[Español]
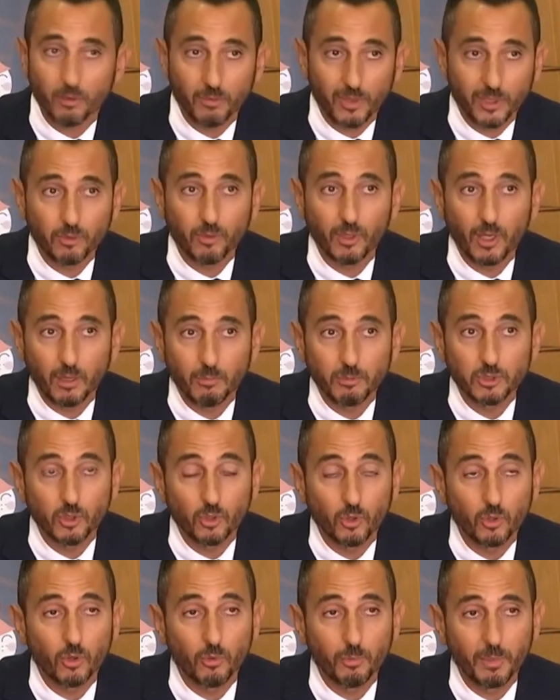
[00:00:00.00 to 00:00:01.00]
datos de la
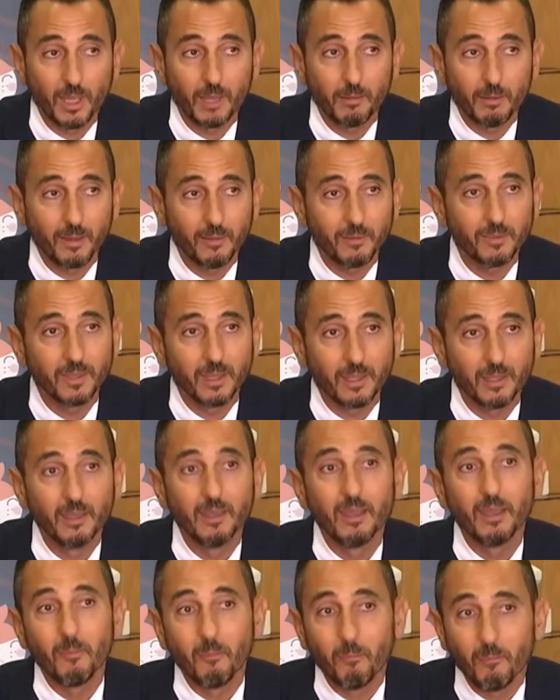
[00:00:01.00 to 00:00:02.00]
Comisión Europea hablaban de
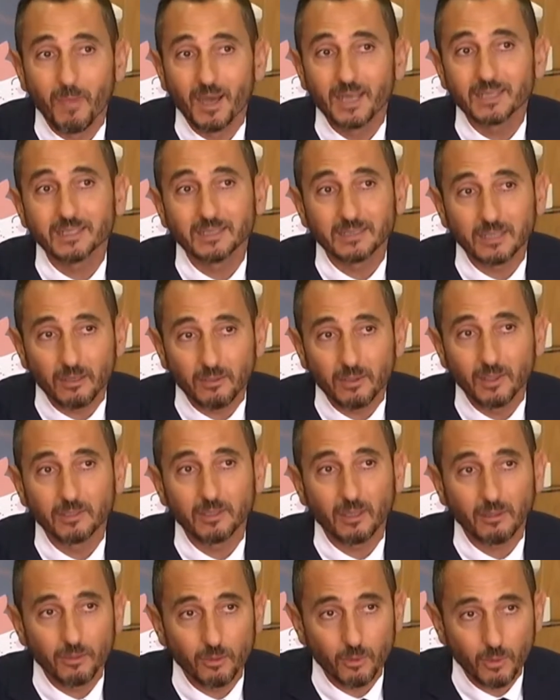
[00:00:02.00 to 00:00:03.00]
más de
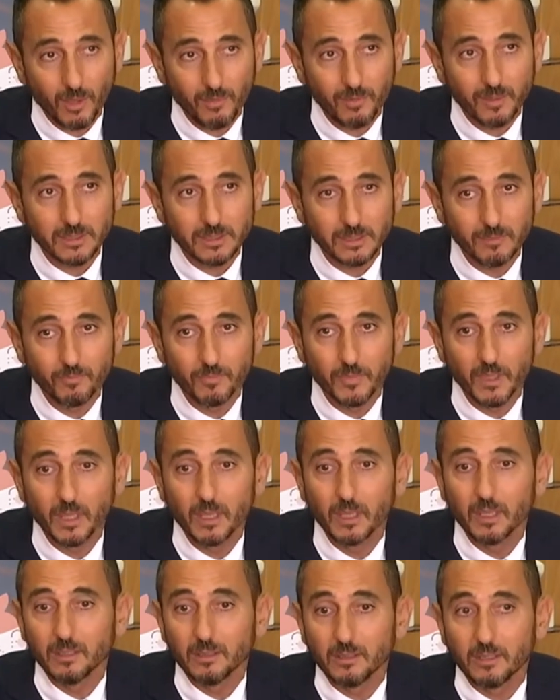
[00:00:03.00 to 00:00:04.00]
300 ciudades,
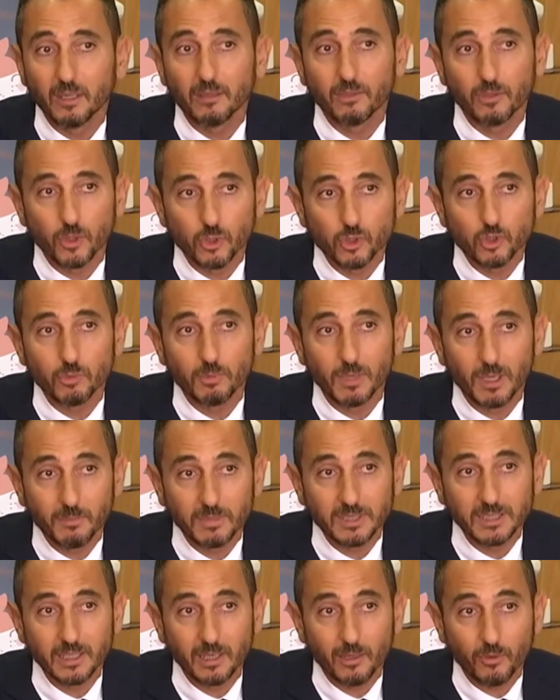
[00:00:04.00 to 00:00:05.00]
18.000
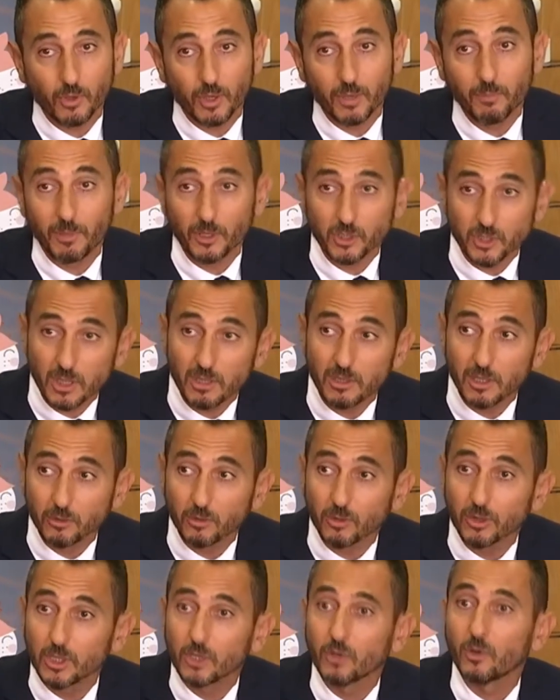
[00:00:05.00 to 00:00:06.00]
investigadores, pero
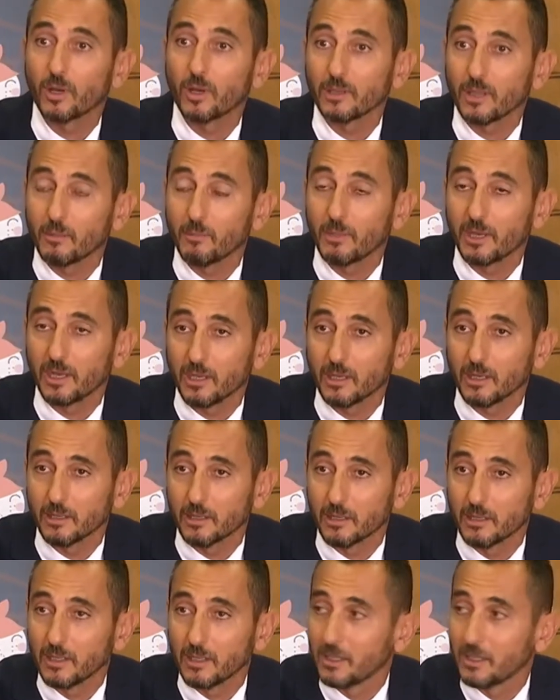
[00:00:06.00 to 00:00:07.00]
605 eran de Almería.
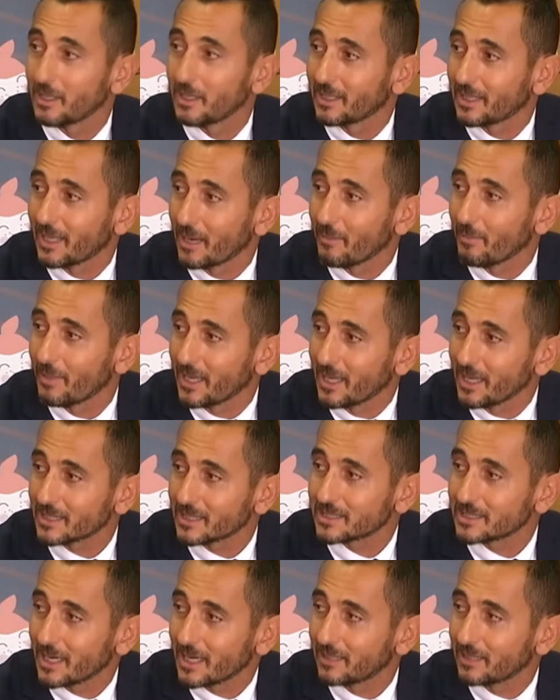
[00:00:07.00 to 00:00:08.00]
Que Almería
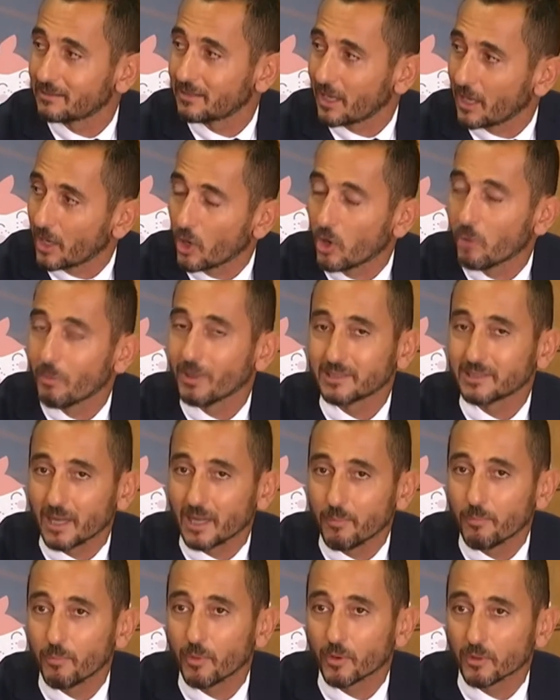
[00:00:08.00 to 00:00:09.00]
sea el
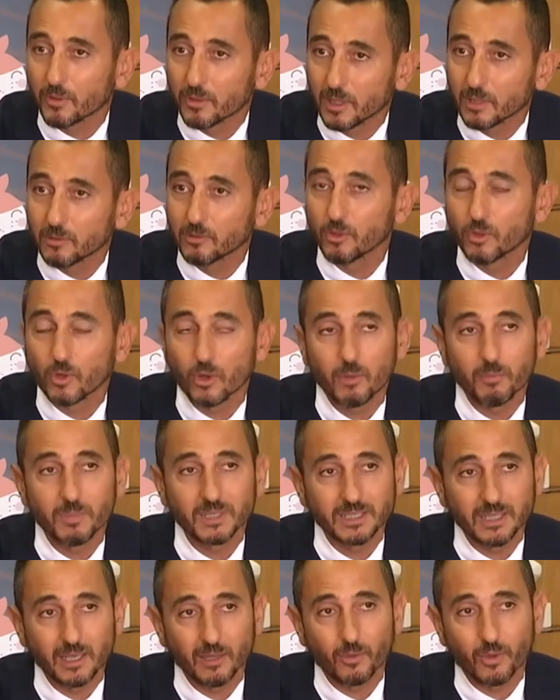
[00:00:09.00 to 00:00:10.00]
3,3% de los
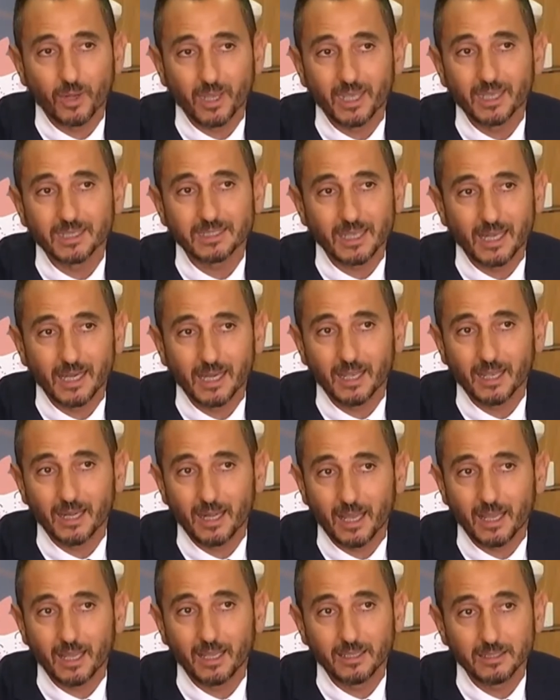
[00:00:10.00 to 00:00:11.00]
investigadores que salen en
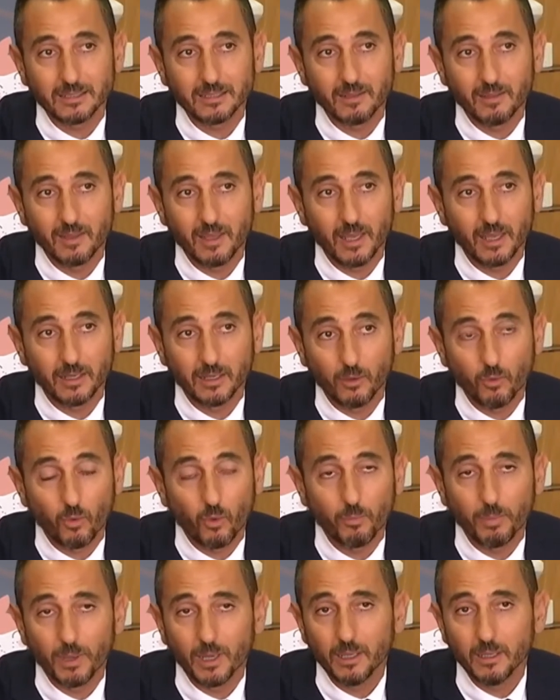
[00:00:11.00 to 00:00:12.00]
la calle ese día en
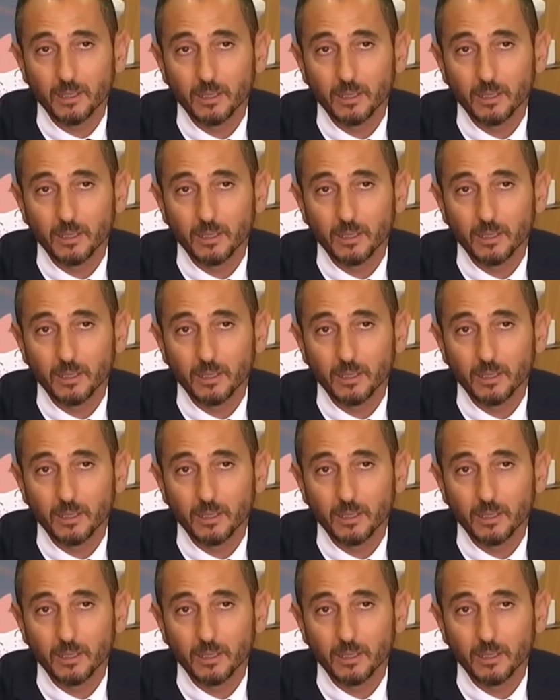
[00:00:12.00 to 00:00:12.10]
Europa,